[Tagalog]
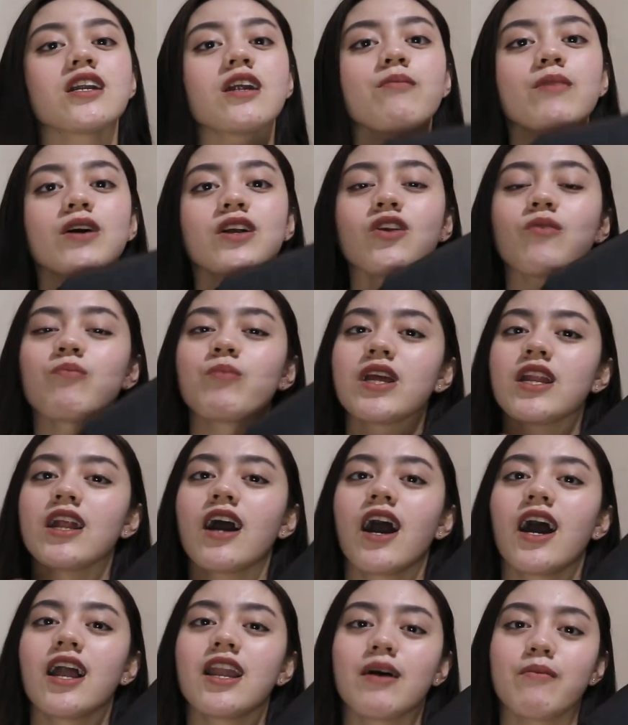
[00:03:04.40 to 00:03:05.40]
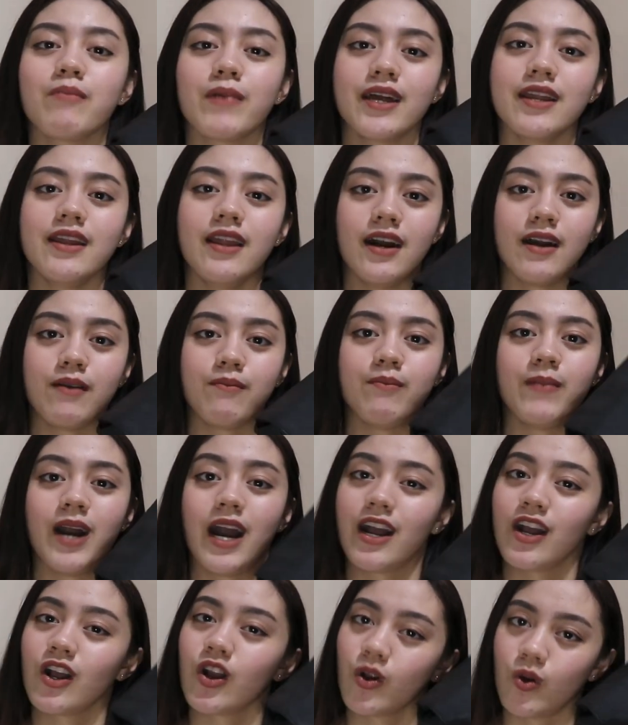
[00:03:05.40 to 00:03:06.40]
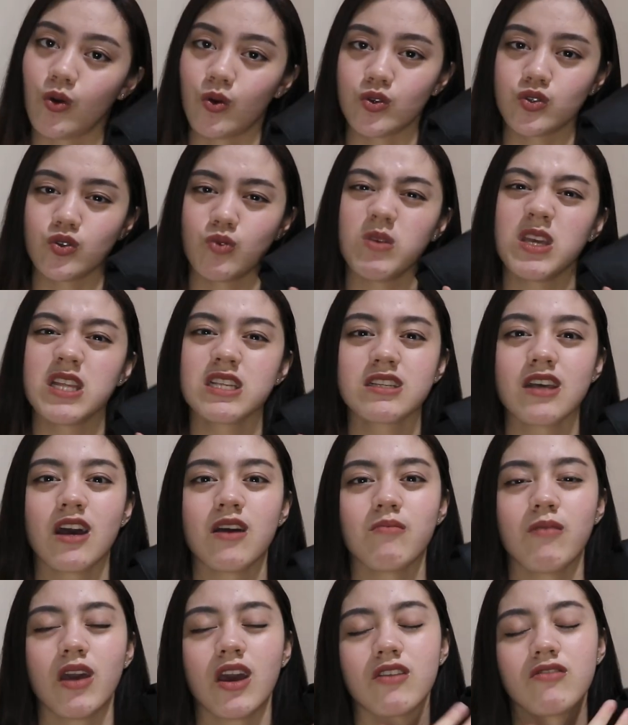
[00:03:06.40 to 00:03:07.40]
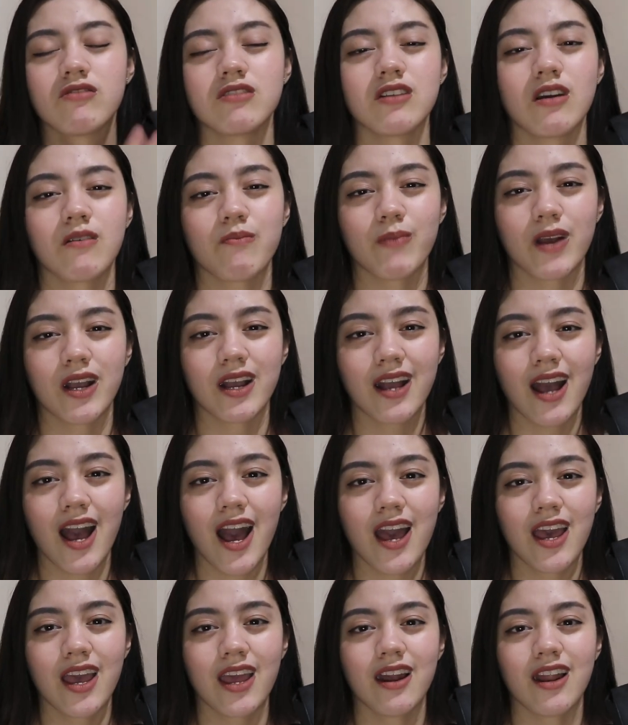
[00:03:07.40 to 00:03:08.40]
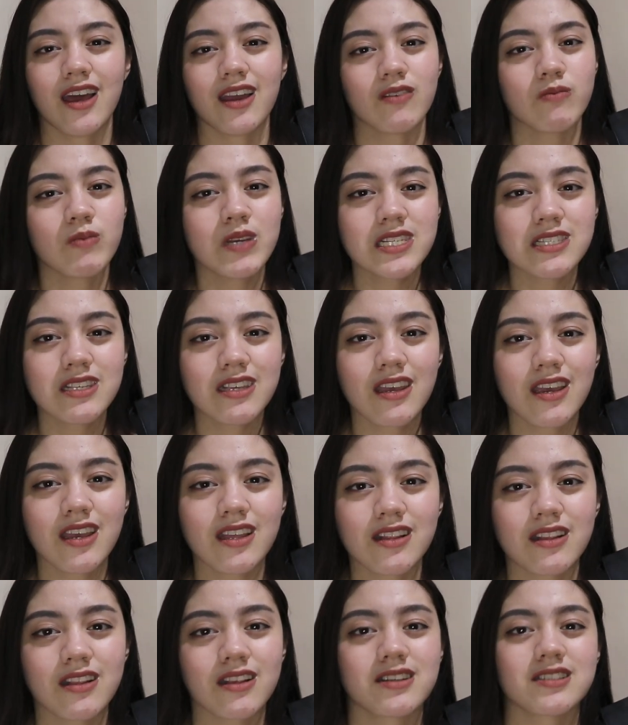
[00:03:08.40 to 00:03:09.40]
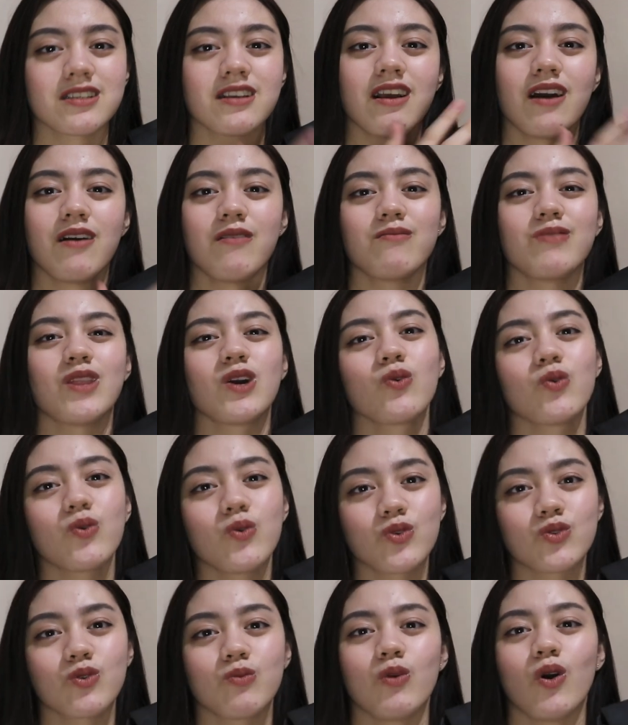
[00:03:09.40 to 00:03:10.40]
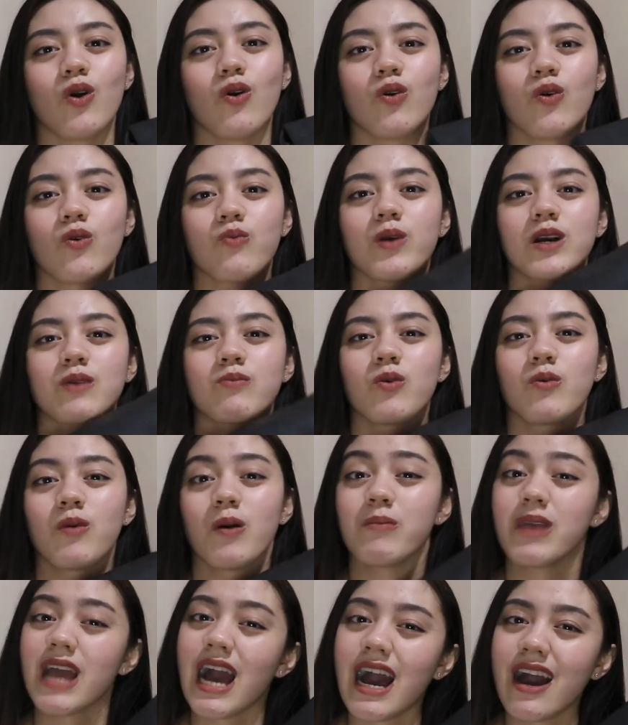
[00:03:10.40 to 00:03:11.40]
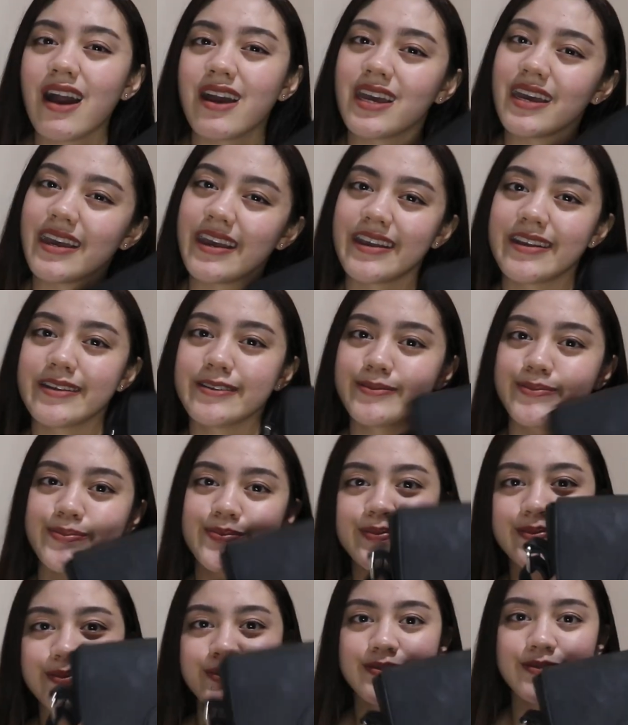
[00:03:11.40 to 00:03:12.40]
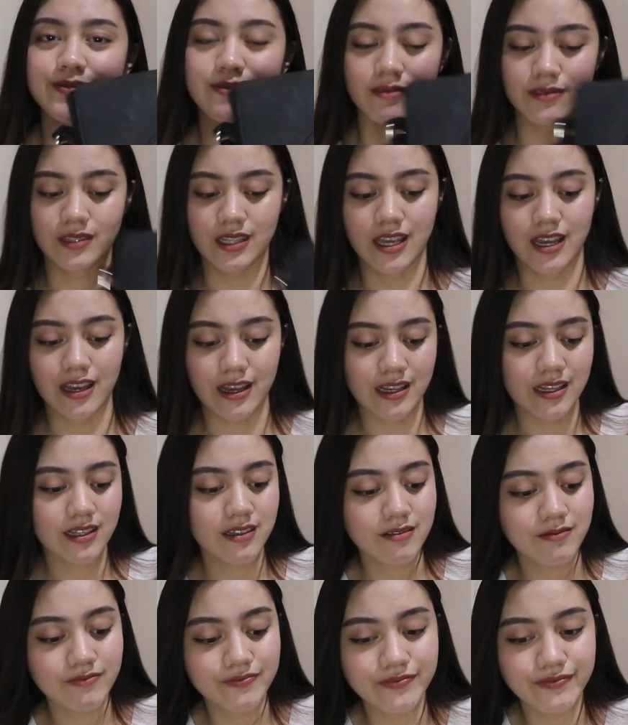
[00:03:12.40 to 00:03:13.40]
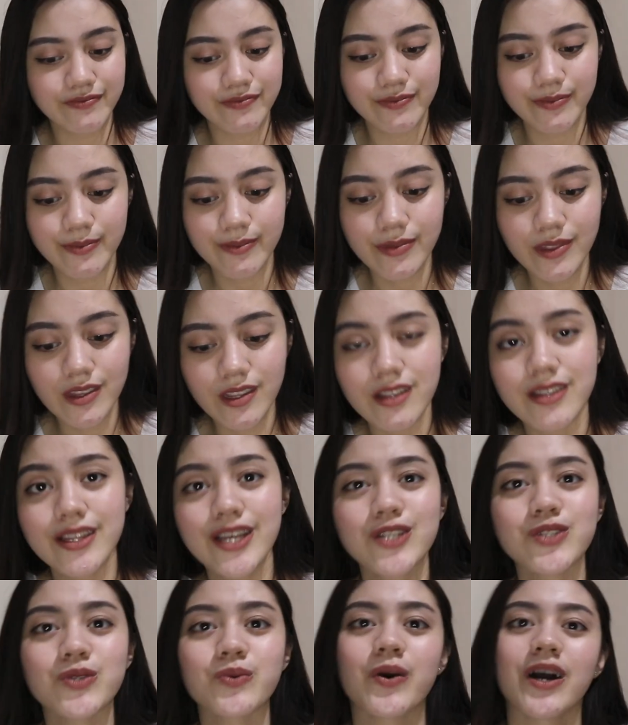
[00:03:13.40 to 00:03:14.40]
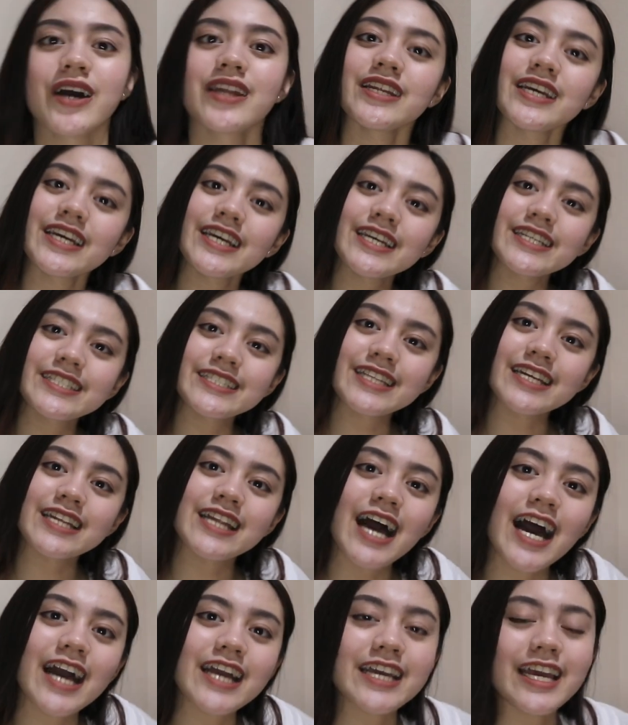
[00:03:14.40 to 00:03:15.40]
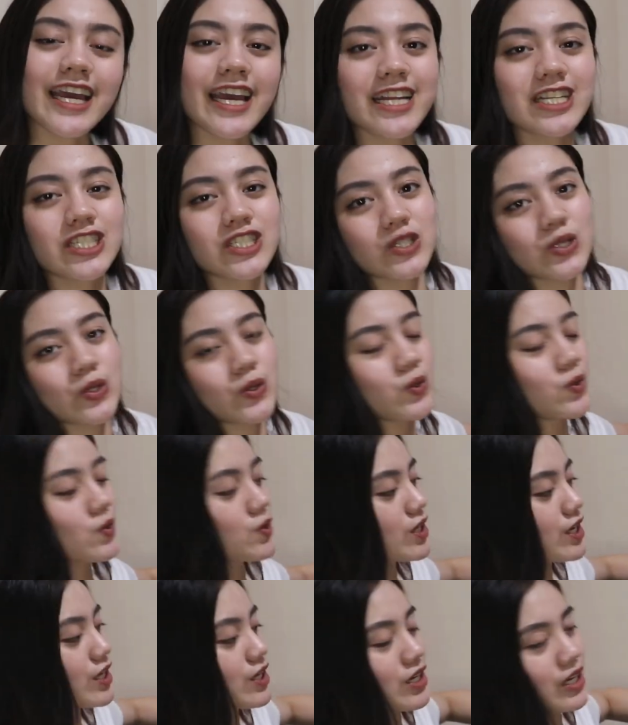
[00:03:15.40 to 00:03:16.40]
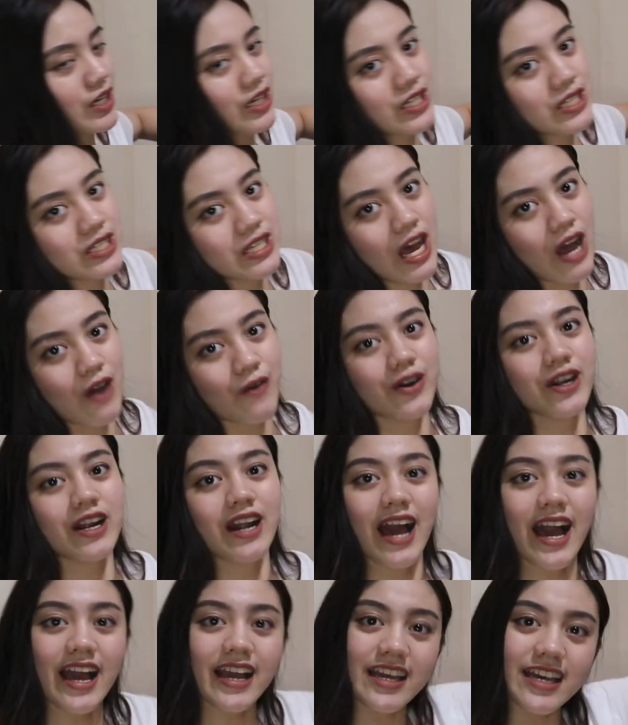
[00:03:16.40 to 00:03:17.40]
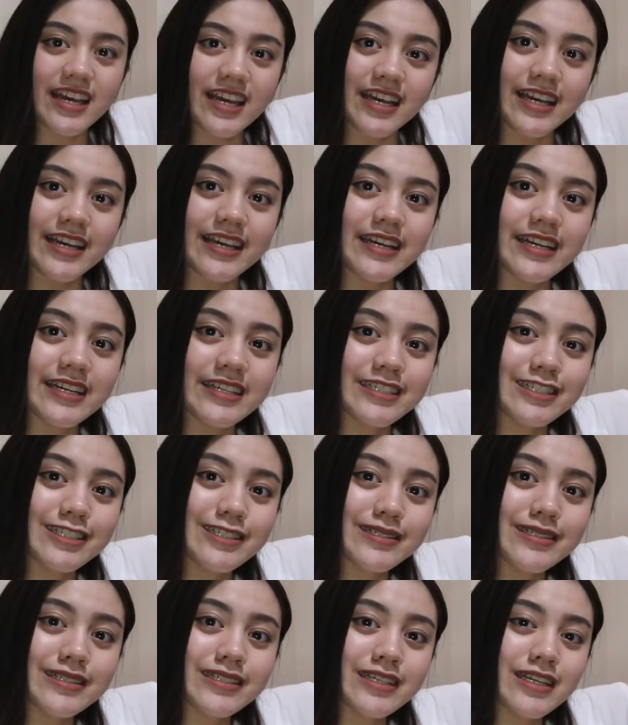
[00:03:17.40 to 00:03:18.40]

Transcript: naman yung pinakalaman ng bag ko. So, minsan meron yan pagkain, like biscuit, kasi nga nagugutom ako pag bumabiyahe. Yan. Next one is the luggage. So, here is our luggage.